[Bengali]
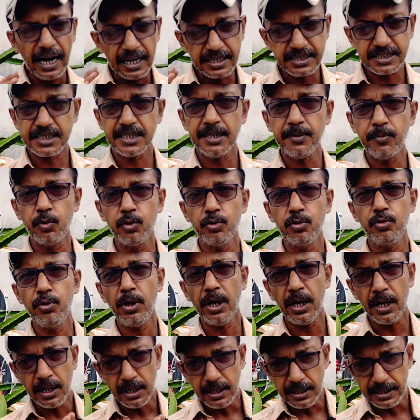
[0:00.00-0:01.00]
আজকে
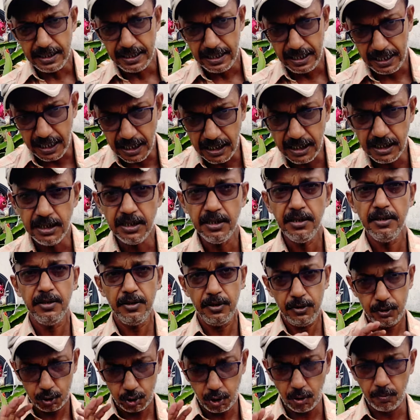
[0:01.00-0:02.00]
বন্ধুরা এই
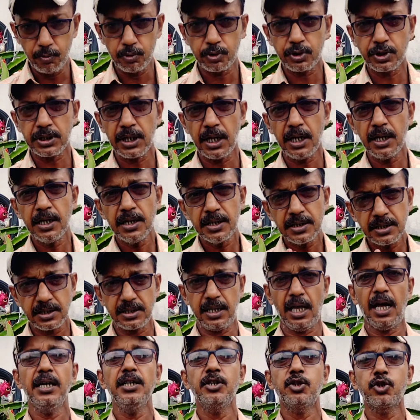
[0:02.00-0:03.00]
সমস্যার
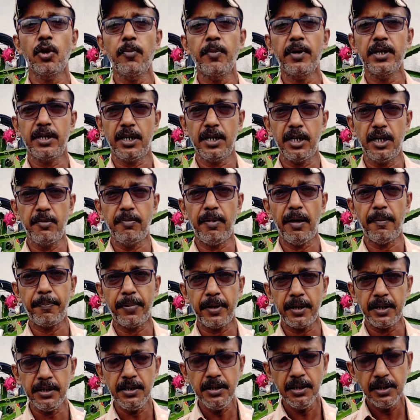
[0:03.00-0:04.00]
স্থায়ী সমাধানের
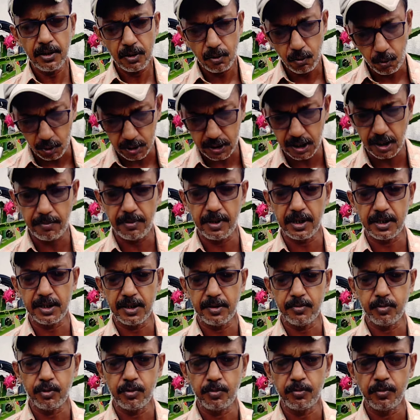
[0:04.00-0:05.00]
ব্যাপারেই
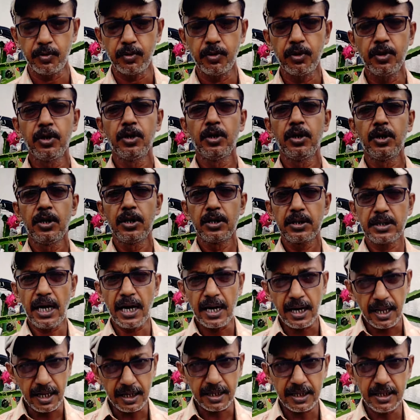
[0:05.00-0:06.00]
কথাবার্তা বলবো
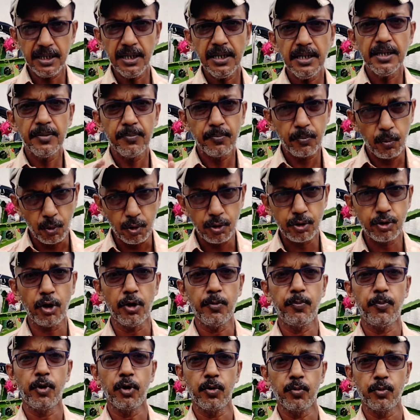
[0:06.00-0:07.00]
তার আগে
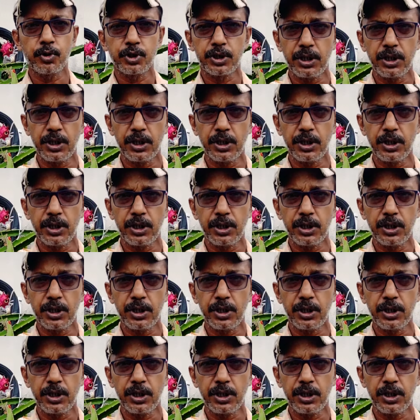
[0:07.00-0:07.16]
পরিচয় পর্ব